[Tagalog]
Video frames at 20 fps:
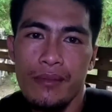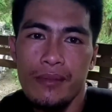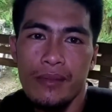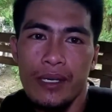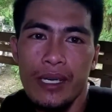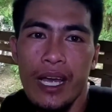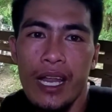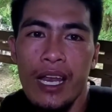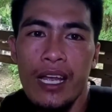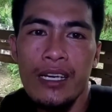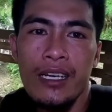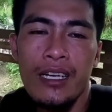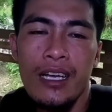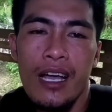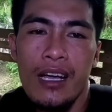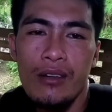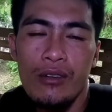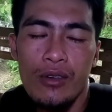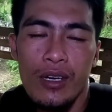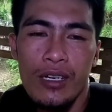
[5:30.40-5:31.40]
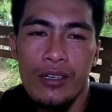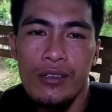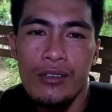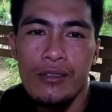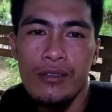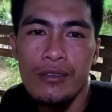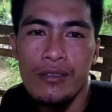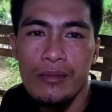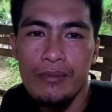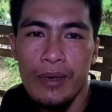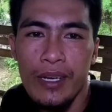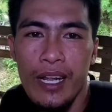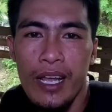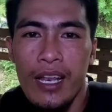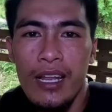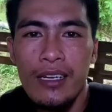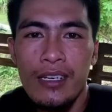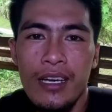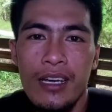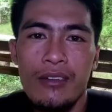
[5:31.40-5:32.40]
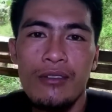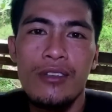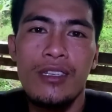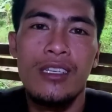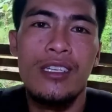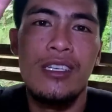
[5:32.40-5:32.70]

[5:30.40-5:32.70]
madalang na nga akong ano madalang na ako